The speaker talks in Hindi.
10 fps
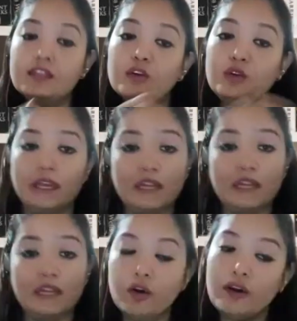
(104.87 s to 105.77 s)
किसी को
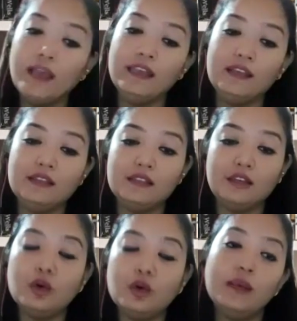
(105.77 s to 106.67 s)
नेगेटिव करे और ना ही
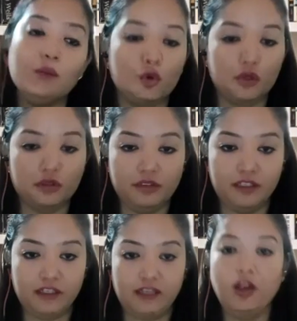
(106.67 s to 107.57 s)
किसी को
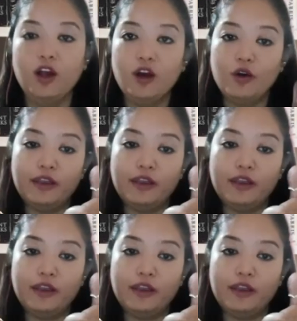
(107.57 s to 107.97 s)
डिमोटिवेट करे